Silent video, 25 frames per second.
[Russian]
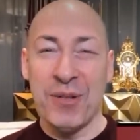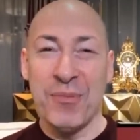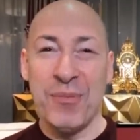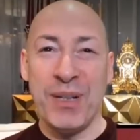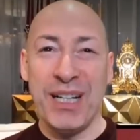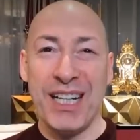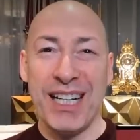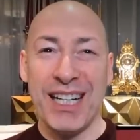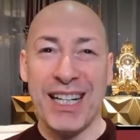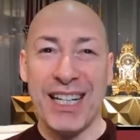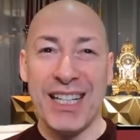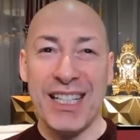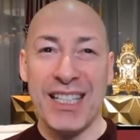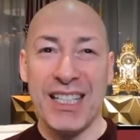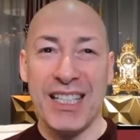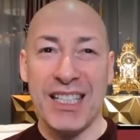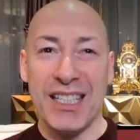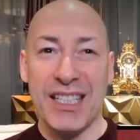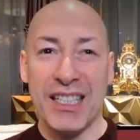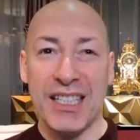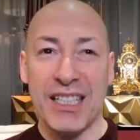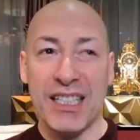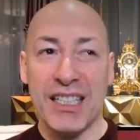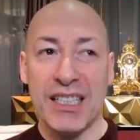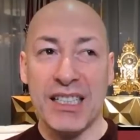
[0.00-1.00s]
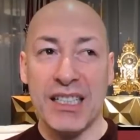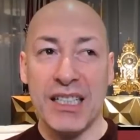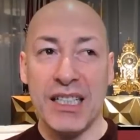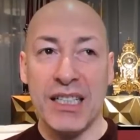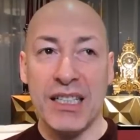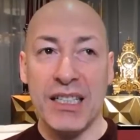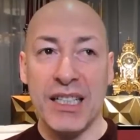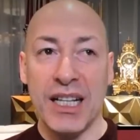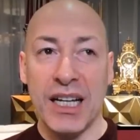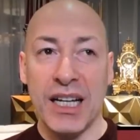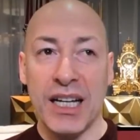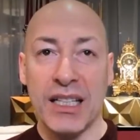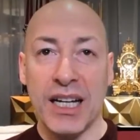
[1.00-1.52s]
Вы прекратите.
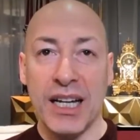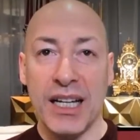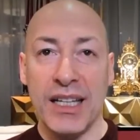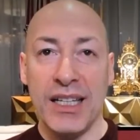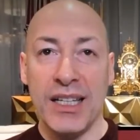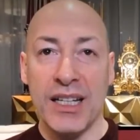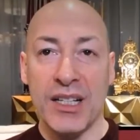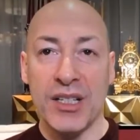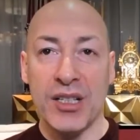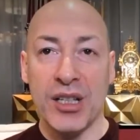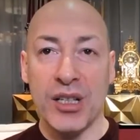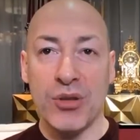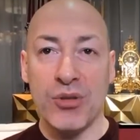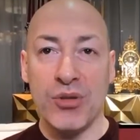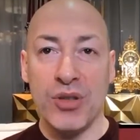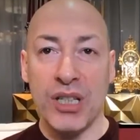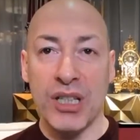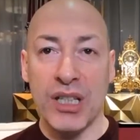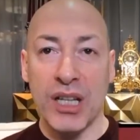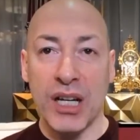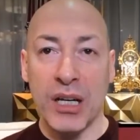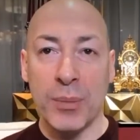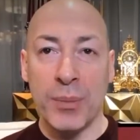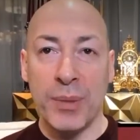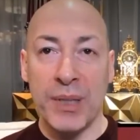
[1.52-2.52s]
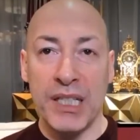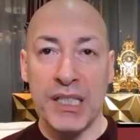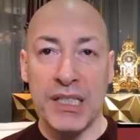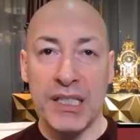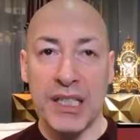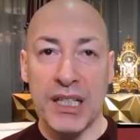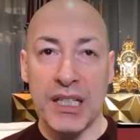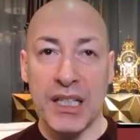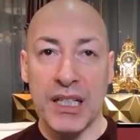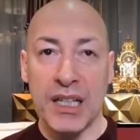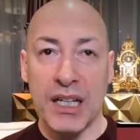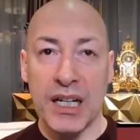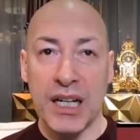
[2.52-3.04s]
Следят, конечно, но не так
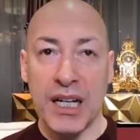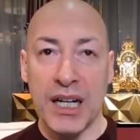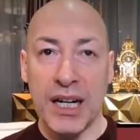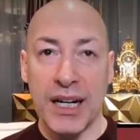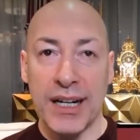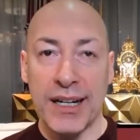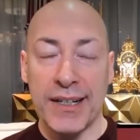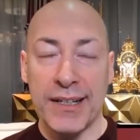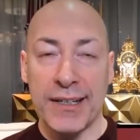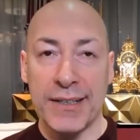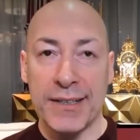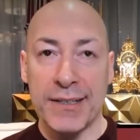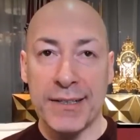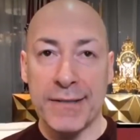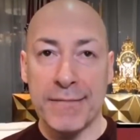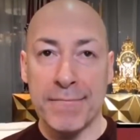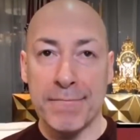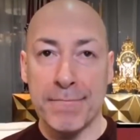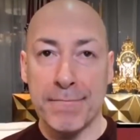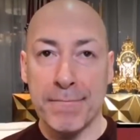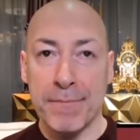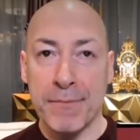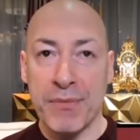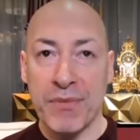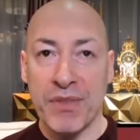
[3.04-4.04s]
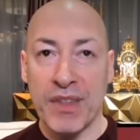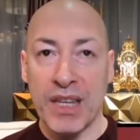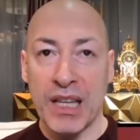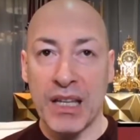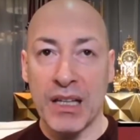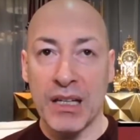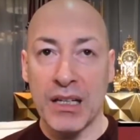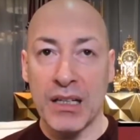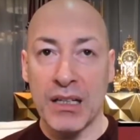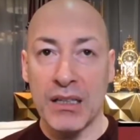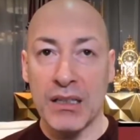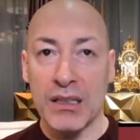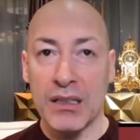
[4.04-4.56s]
пристально, как э,
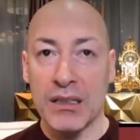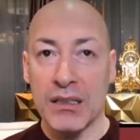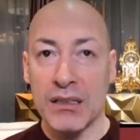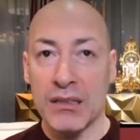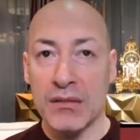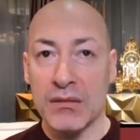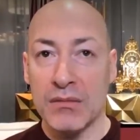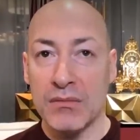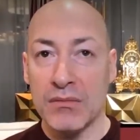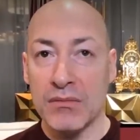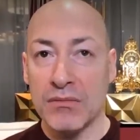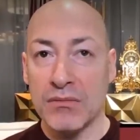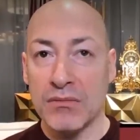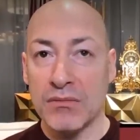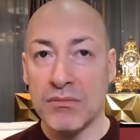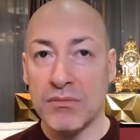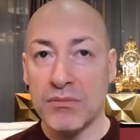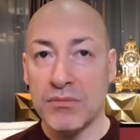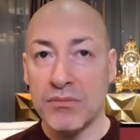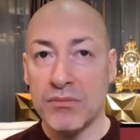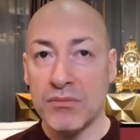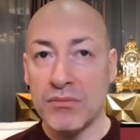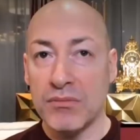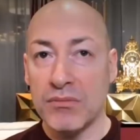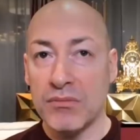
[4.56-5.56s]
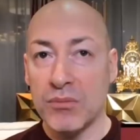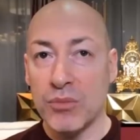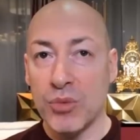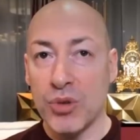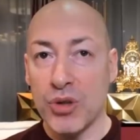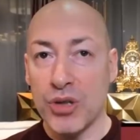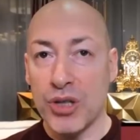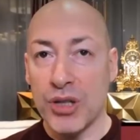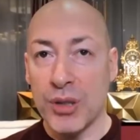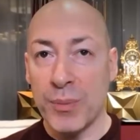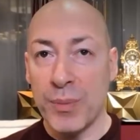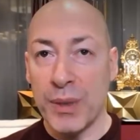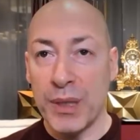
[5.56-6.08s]
э,
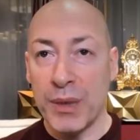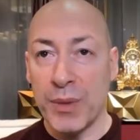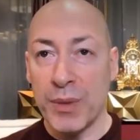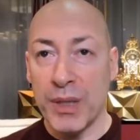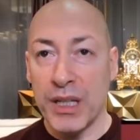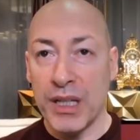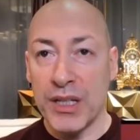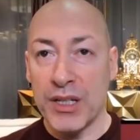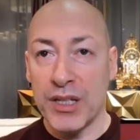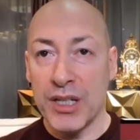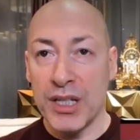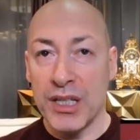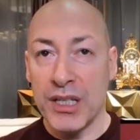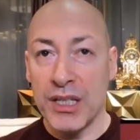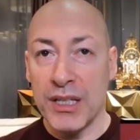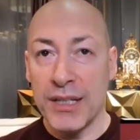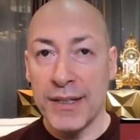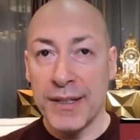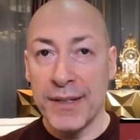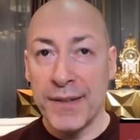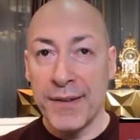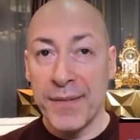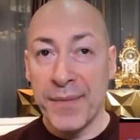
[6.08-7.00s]
можно предположить.